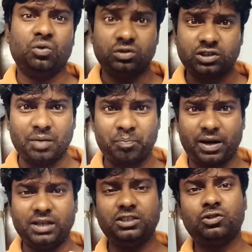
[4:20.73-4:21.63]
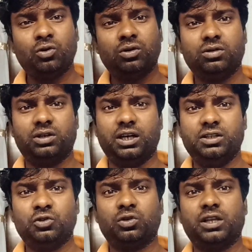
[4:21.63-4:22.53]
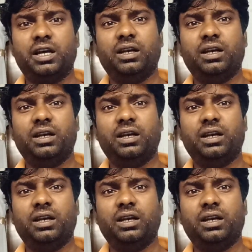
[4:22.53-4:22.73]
उसका प्राइस जो रेंज होता